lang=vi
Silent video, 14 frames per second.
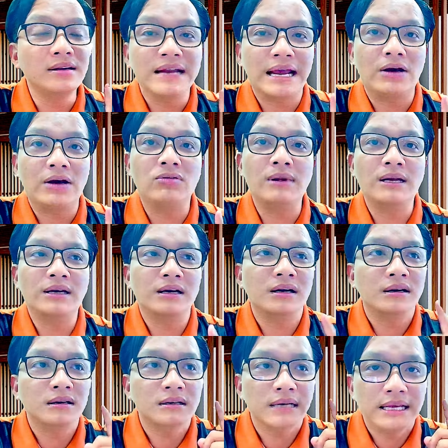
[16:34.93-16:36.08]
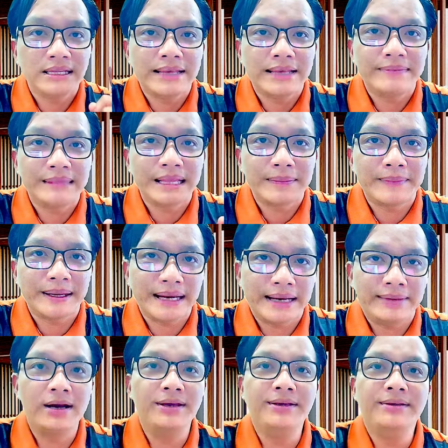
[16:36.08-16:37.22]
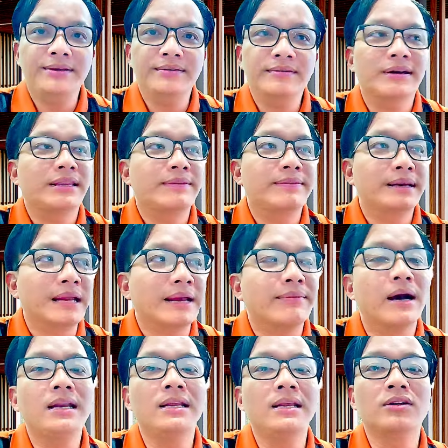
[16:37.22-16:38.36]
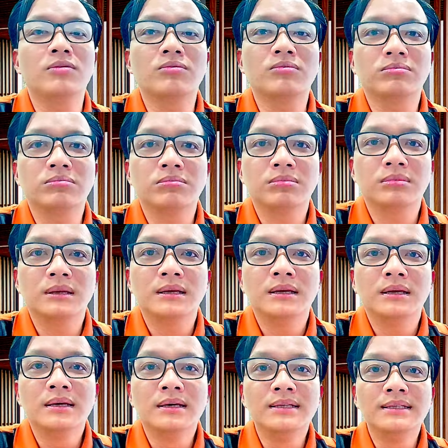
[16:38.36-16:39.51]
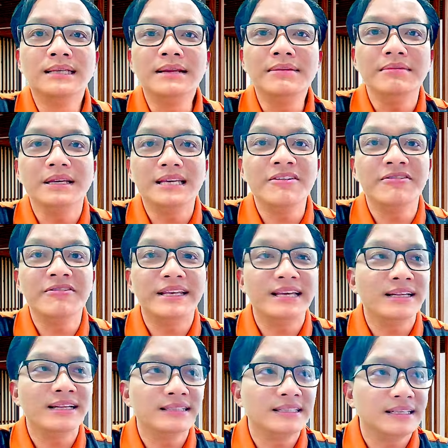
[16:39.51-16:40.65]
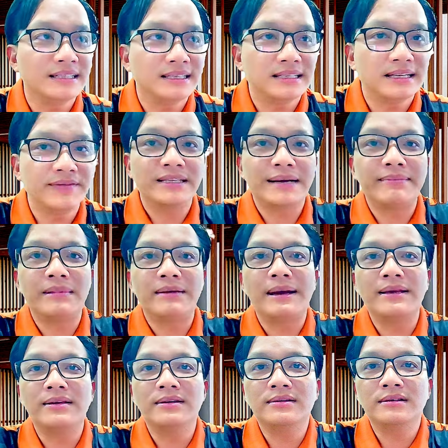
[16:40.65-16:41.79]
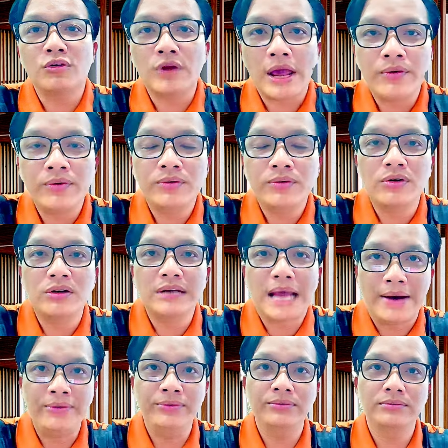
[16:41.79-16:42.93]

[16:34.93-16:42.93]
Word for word: nào mà cứ đi tìm tập khách hàng mới và tìm khách hàng mới liên tục 99,9999% là bán những đồ đẻo đồ lừa đảo